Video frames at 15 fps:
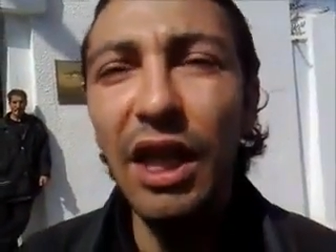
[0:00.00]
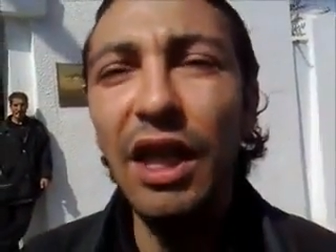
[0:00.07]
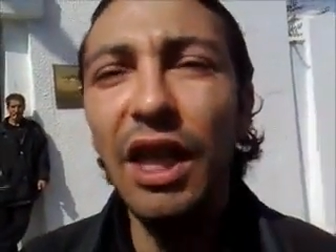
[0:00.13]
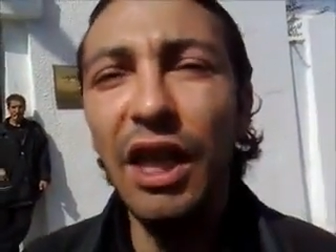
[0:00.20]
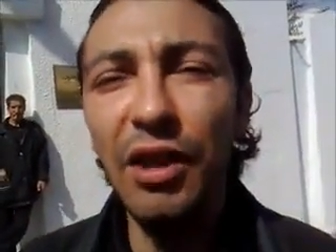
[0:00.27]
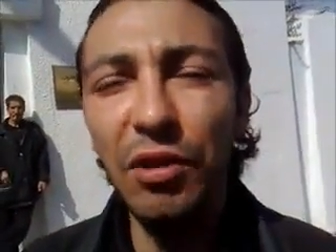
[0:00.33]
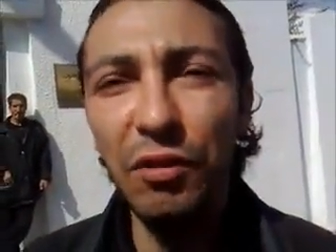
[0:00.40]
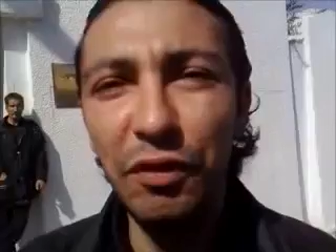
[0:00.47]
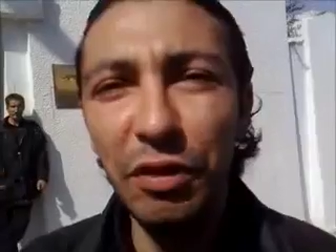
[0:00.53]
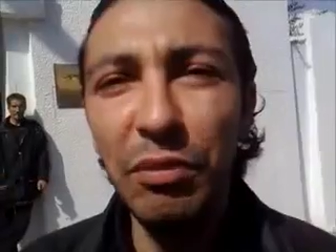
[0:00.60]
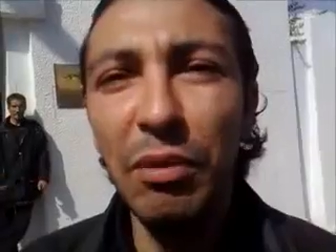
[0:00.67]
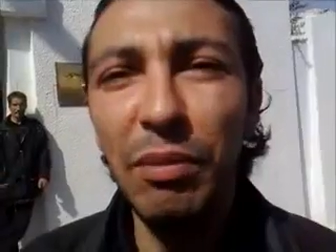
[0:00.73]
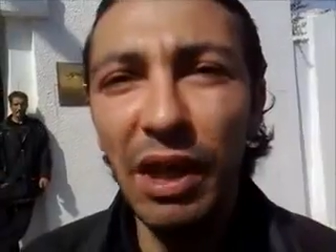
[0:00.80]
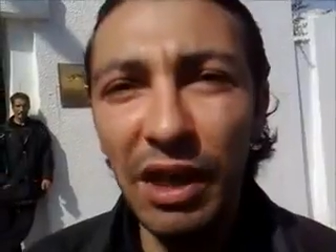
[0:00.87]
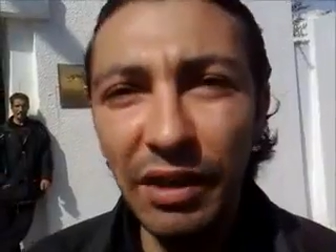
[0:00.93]
الا انه
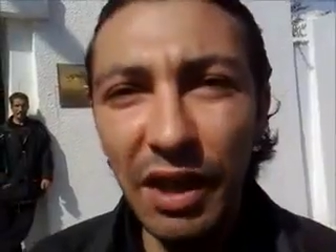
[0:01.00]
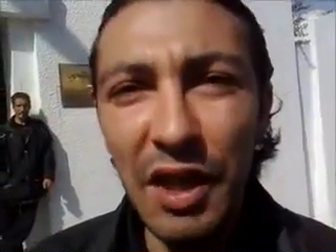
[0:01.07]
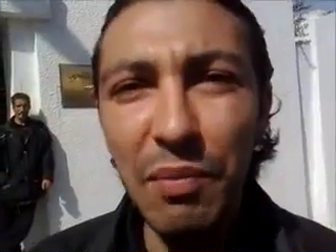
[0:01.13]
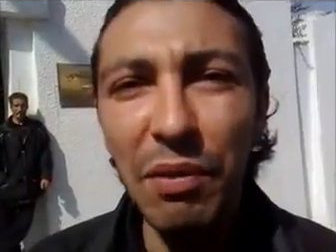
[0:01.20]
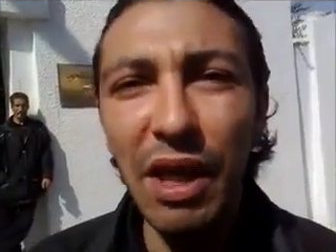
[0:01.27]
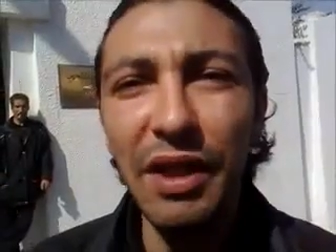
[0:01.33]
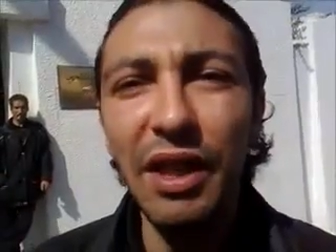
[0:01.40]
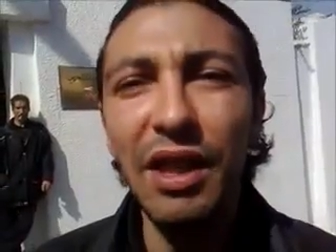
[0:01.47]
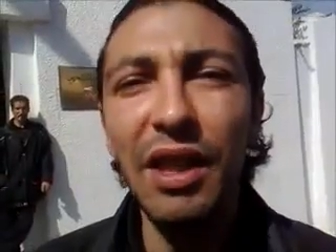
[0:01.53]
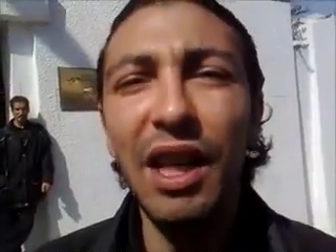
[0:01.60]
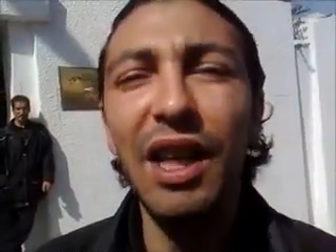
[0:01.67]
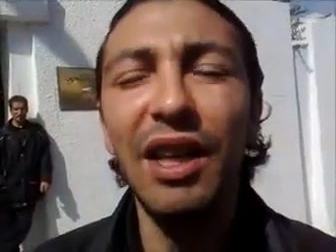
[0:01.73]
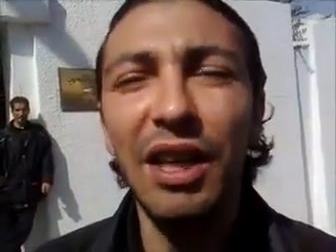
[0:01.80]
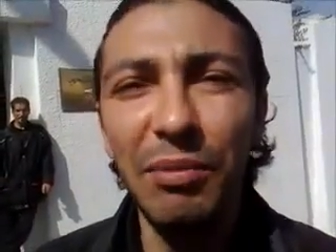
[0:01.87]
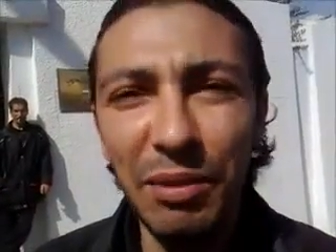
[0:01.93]
فيما بعد اصبحنا
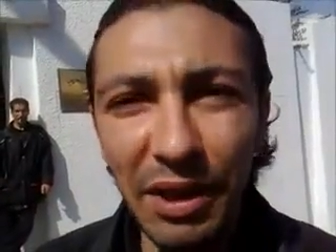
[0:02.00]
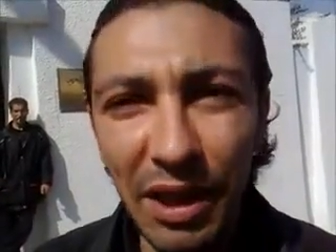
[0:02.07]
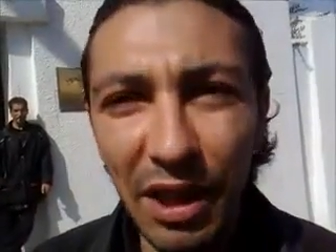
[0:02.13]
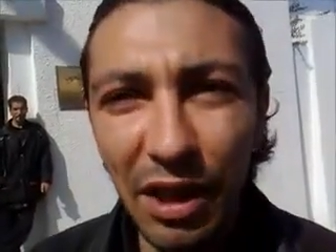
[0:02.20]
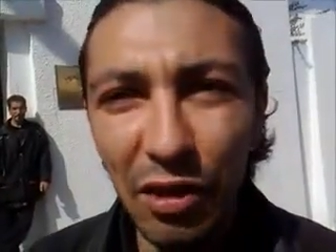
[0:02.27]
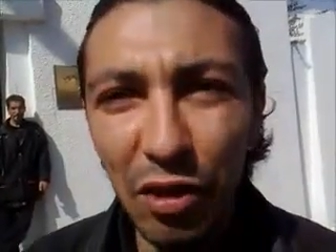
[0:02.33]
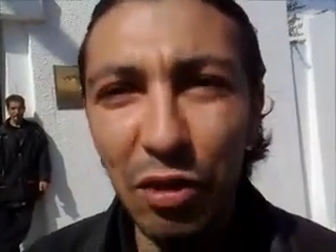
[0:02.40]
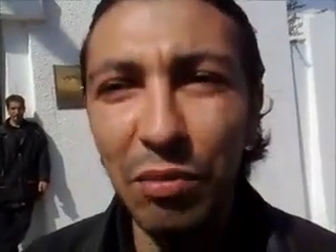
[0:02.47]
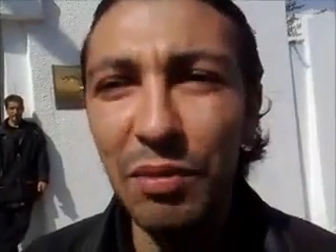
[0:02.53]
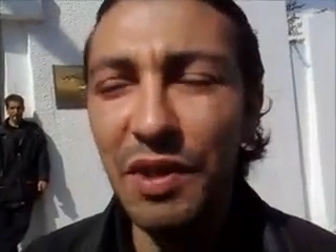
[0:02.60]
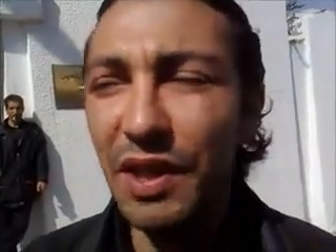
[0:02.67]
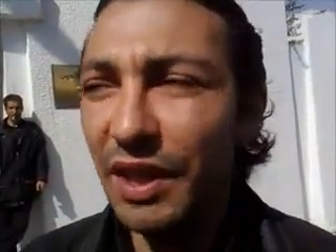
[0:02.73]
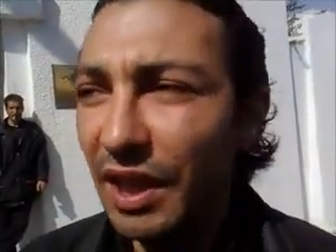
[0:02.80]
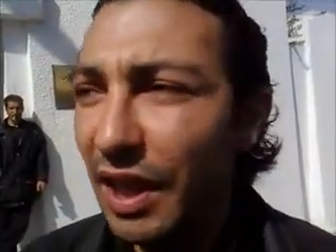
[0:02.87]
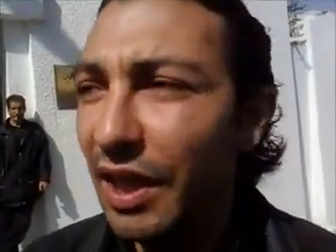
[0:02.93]
الاغلبيه
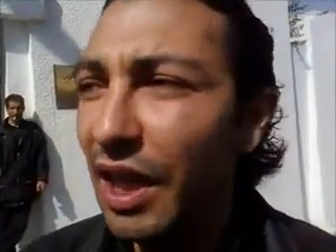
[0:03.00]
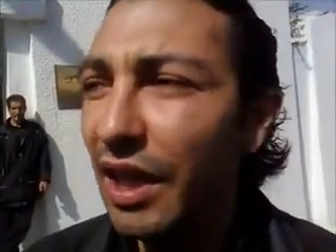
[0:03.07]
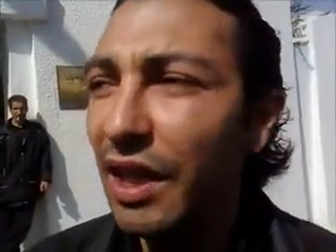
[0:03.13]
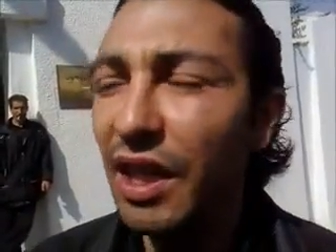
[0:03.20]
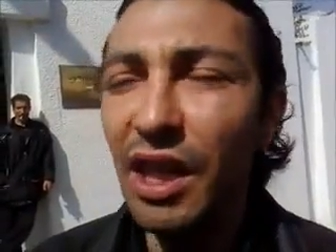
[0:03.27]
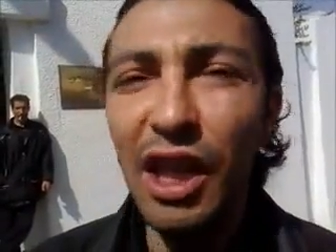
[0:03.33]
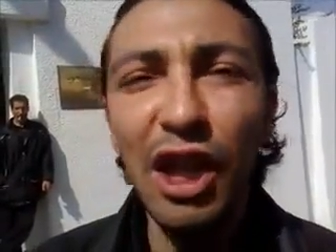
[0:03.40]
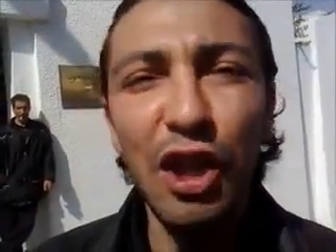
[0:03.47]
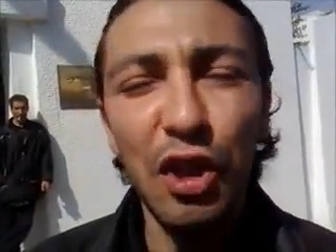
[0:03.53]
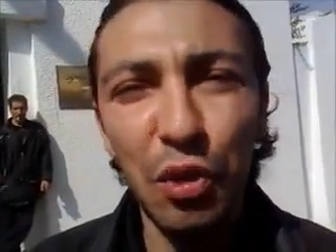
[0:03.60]
اليوم صحيح نحن